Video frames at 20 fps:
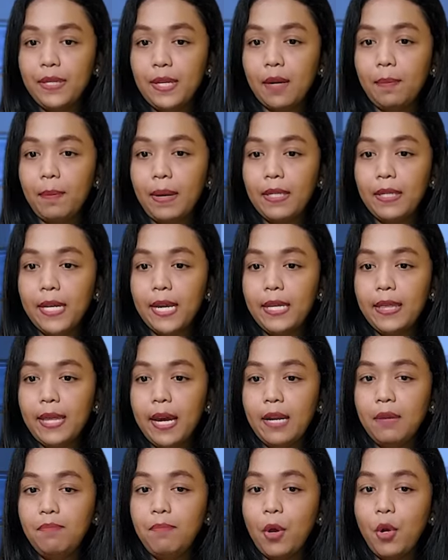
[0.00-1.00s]
Binsar
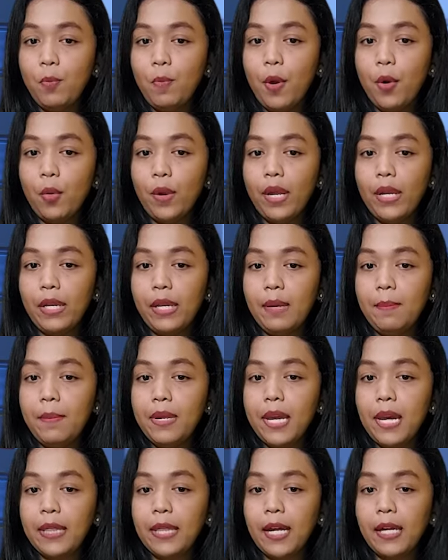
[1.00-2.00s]
Panjaitan baru-baru ini
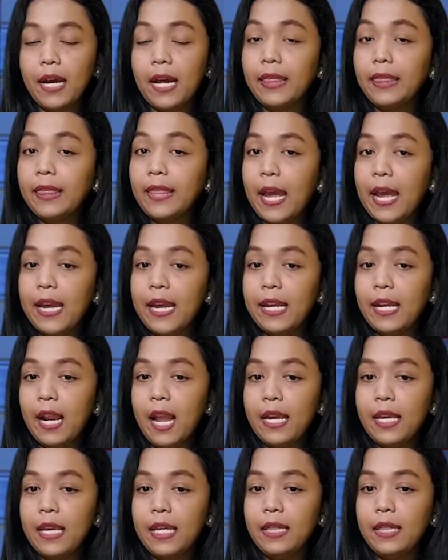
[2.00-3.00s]
menyatakan tak
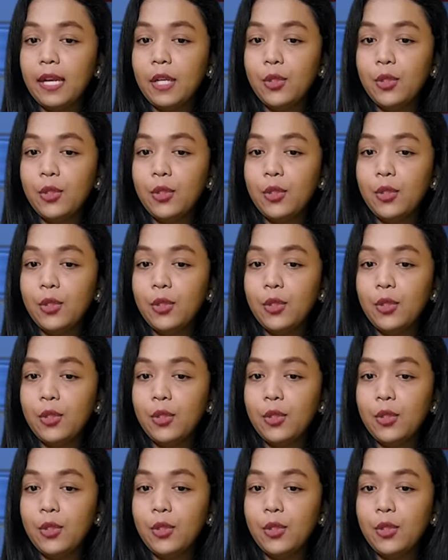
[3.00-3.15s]
ingin lagi